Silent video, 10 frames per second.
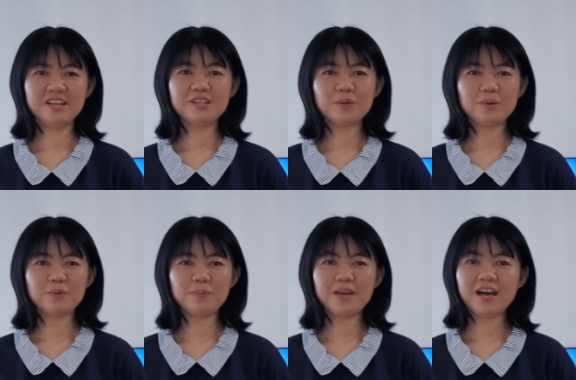让我
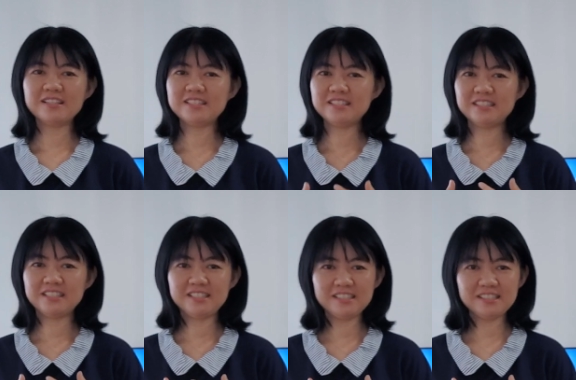们预备好自己
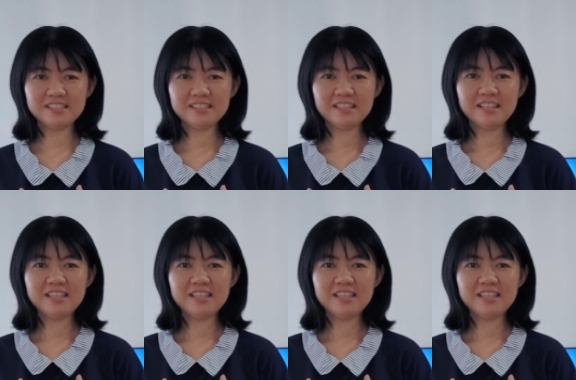的心，